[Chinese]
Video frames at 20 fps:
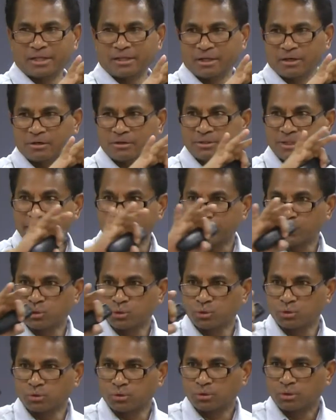看到耶
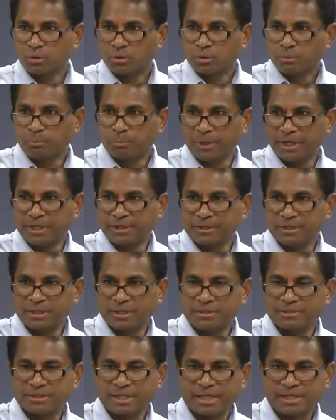稣被
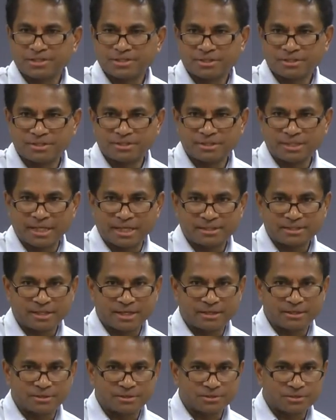钉在十字架
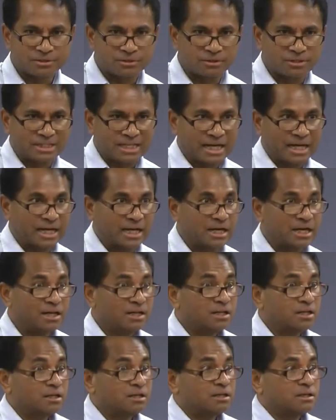上的时候，
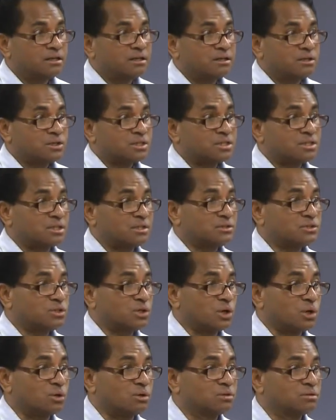他伸
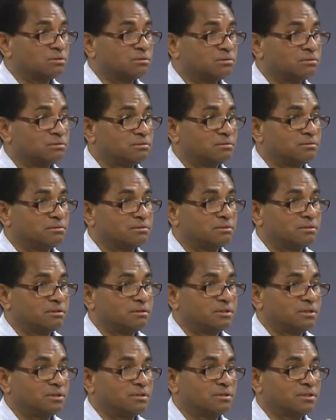手，
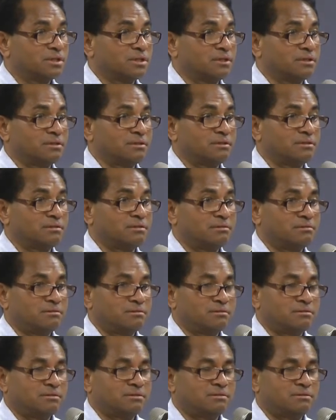这个
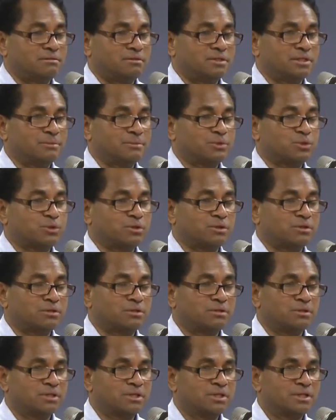怎么
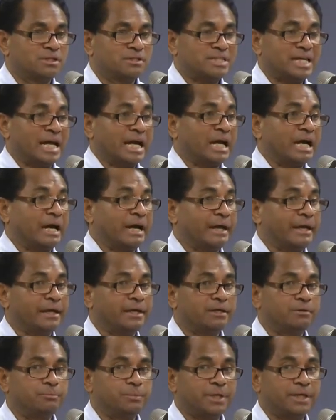说，敞
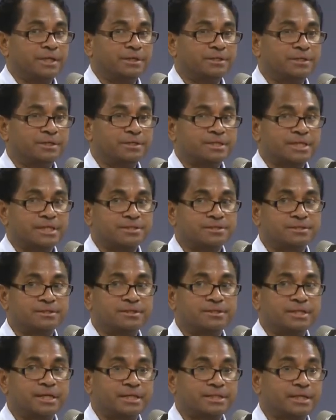开被钉在十
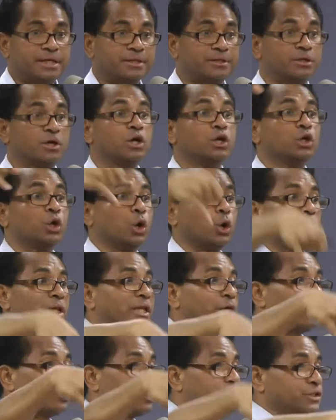字架上的有
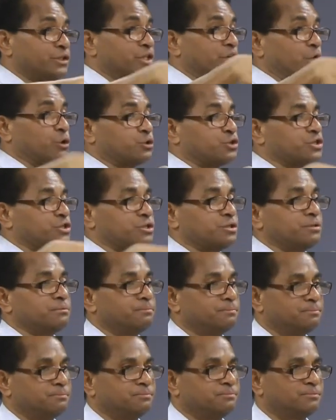六个小时。
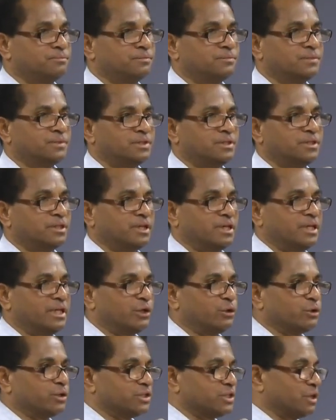
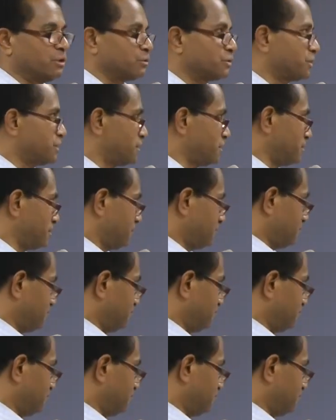六个小时，